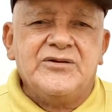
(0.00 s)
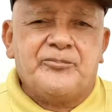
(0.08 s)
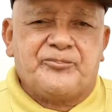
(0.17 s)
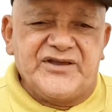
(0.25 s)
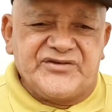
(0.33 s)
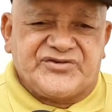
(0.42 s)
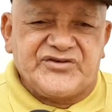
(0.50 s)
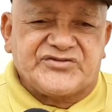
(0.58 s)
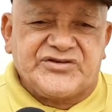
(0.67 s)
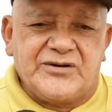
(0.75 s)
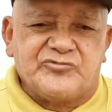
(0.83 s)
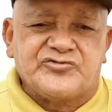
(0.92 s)

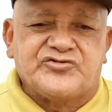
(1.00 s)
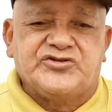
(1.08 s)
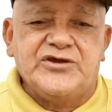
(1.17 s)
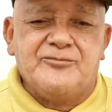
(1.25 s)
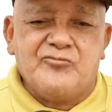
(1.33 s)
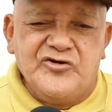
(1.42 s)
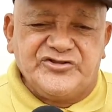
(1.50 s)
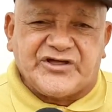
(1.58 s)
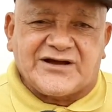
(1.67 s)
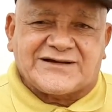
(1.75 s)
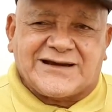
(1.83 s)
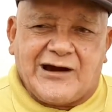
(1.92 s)
precisamos de
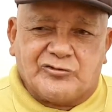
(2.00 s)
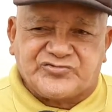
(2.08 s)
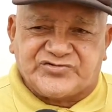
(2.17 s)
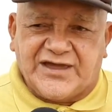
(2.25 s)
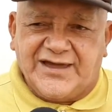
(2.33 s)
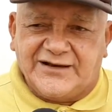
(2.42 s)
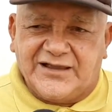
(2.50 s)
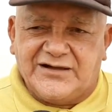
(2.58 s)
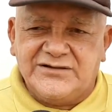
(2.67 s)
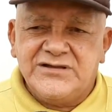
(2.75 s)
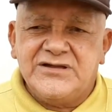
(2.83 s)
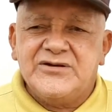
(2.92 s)
muita
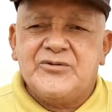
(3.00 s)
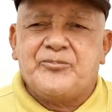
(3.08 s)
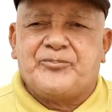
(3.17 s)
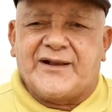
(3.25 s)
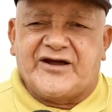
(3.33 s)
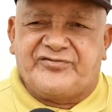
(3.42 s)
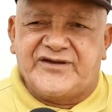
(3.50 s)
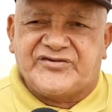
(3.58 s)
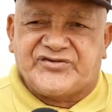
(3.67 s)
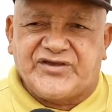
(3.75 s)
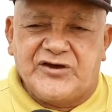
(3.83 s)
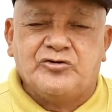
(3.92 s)
cautela para
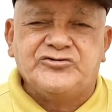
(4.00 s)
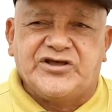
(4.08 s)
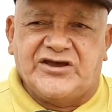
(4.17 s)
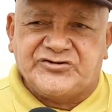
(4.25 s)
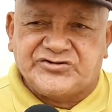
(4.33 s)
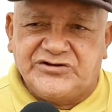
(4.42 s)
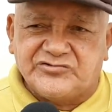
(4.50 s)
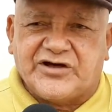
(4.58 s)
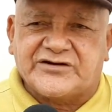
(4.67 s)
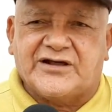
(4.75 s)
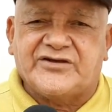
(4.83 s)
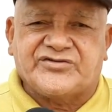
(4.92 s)
vencer o destino daquela